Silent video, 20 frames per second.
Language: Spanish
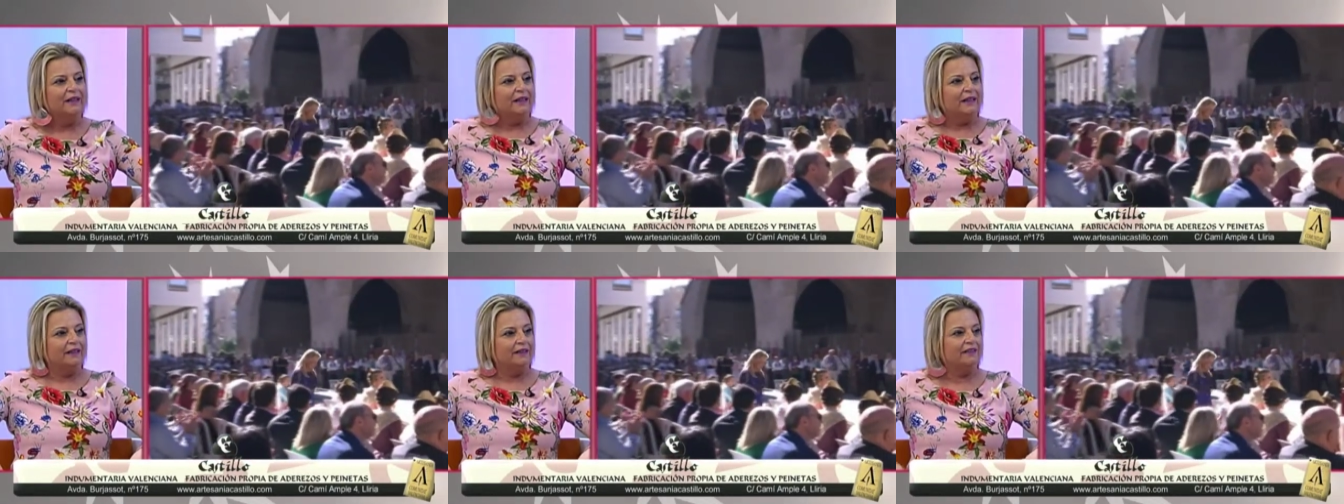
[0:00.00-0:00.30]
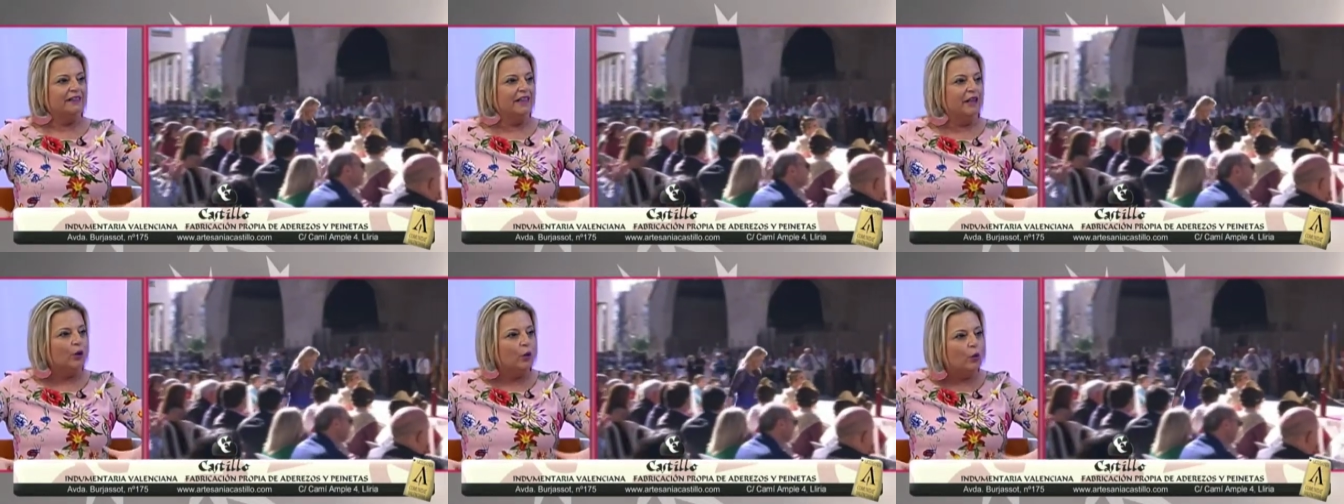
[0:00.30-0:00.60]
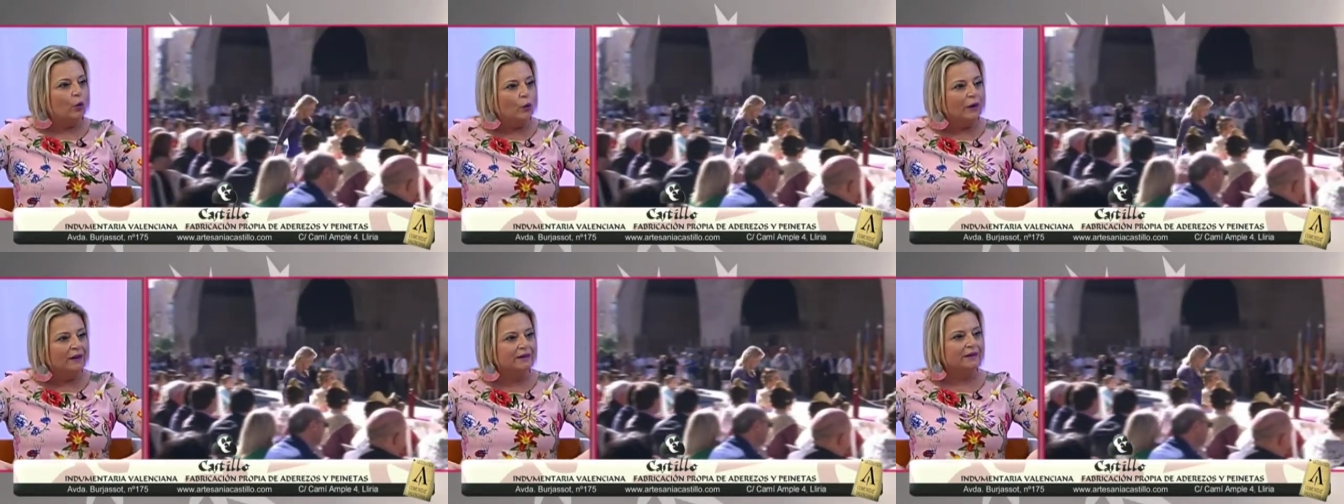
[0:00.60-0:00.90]
se
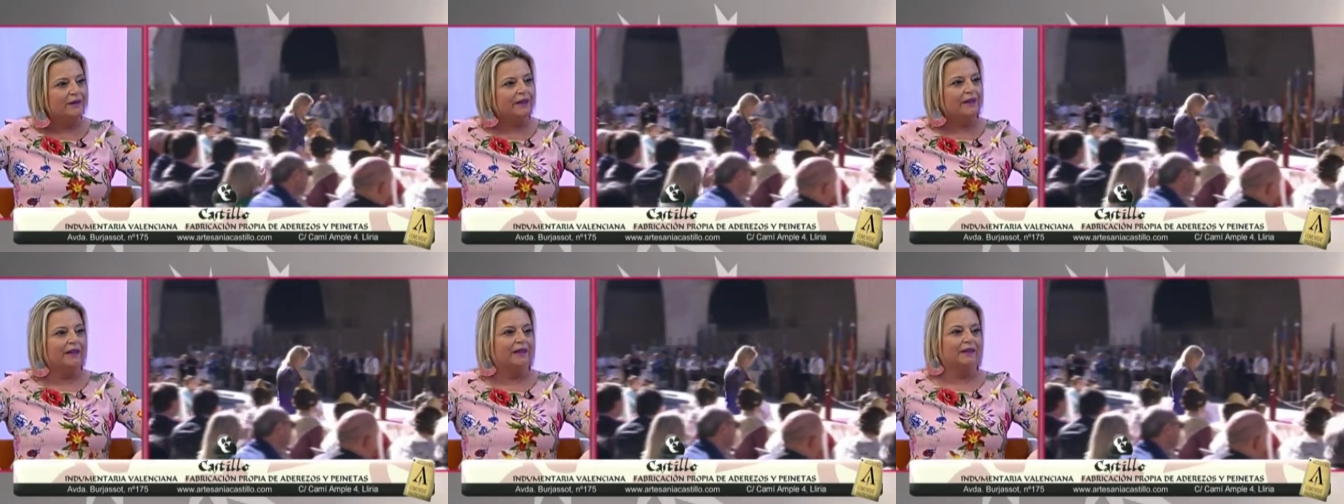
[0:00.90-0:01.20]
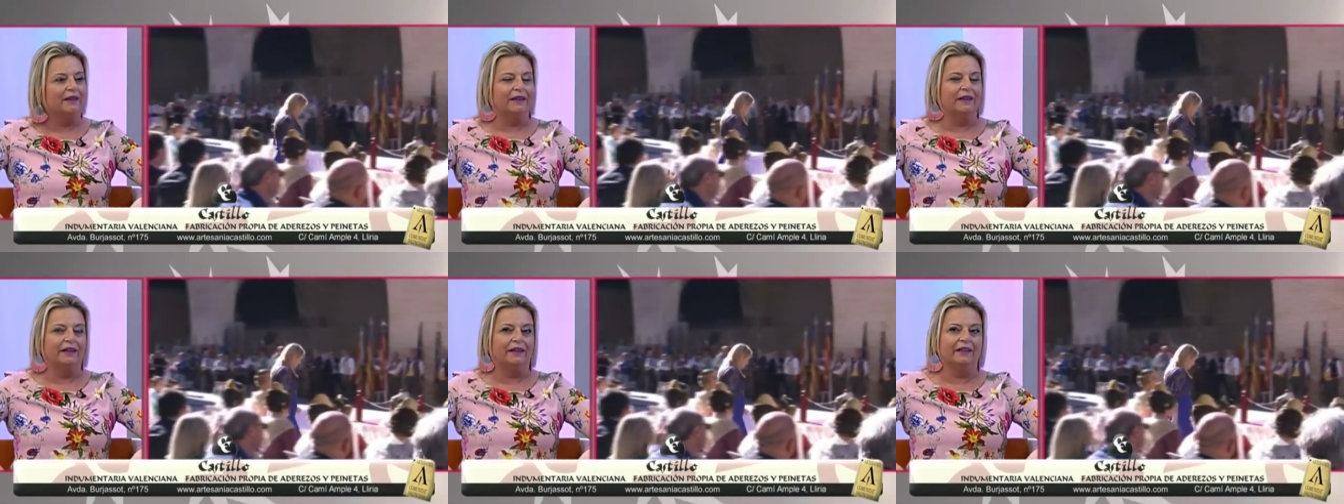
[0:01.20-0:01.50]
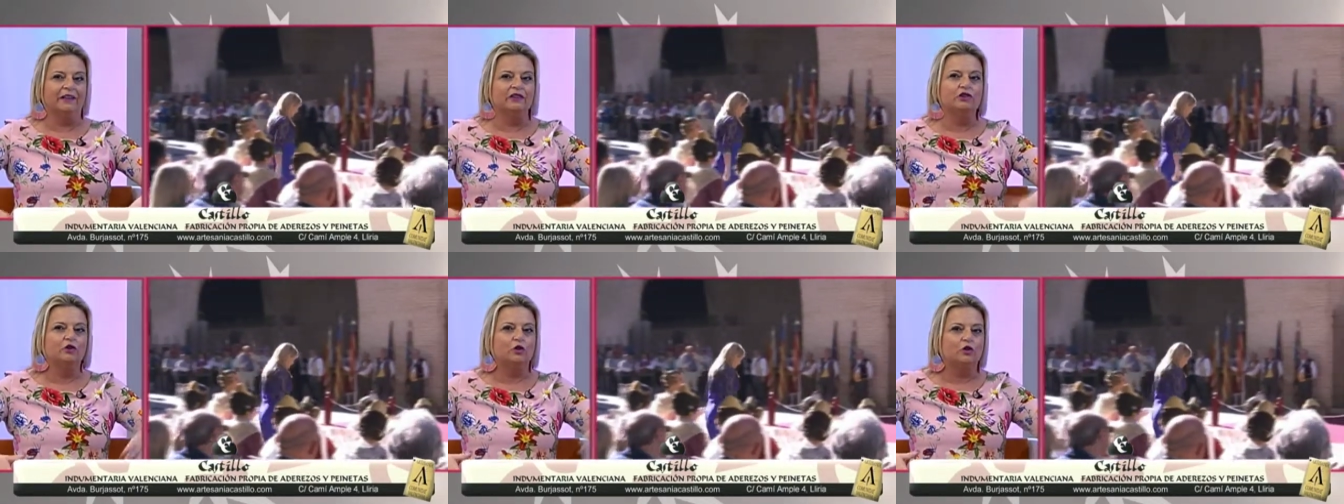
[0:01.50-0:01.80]
encuentran en
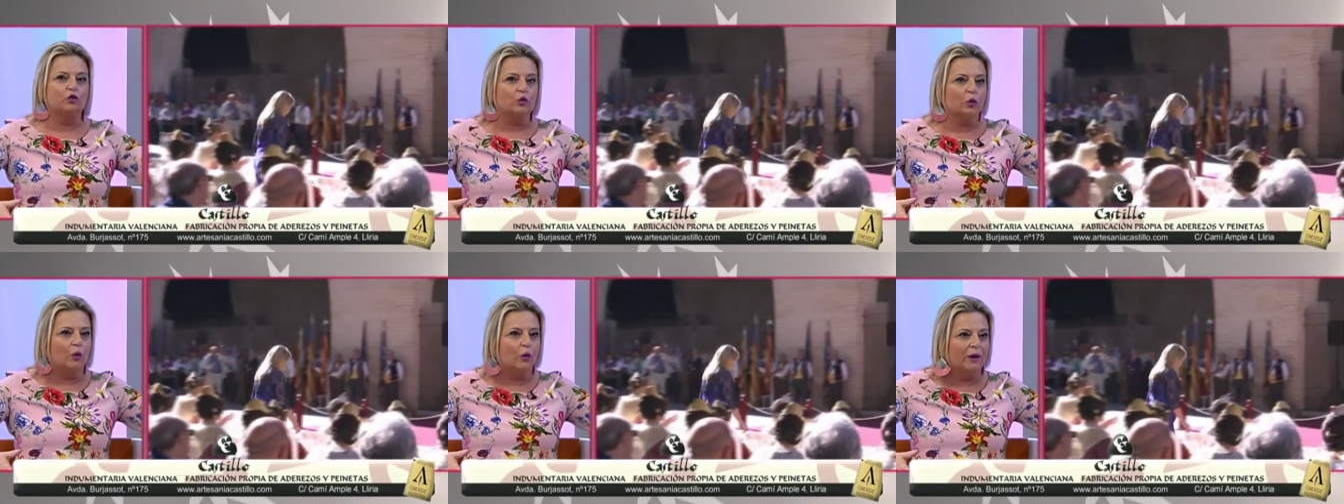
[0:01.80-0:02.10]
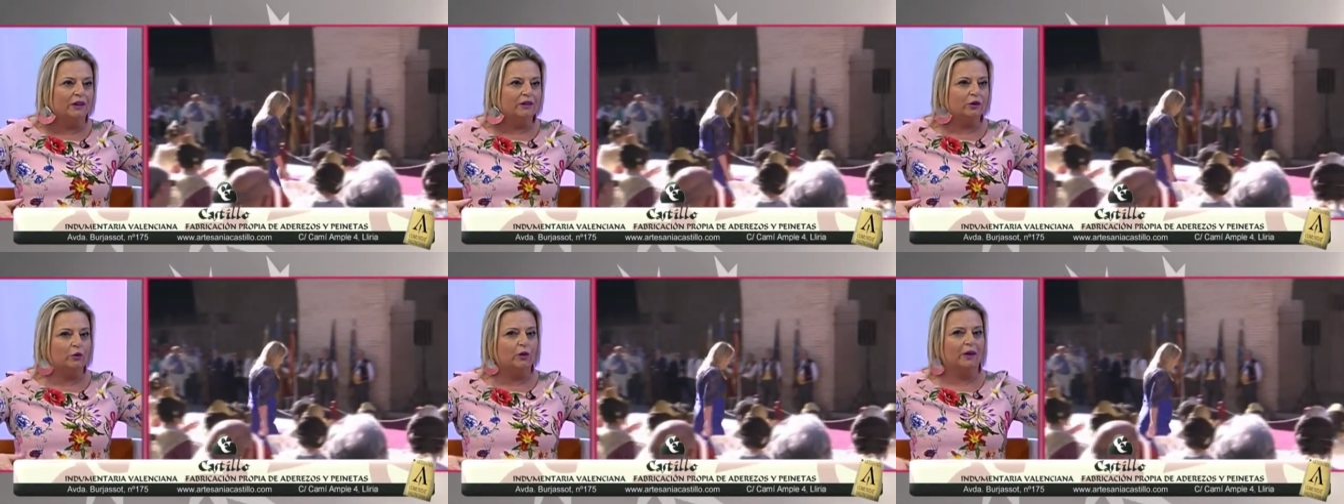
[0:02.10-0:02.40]
estos cuatro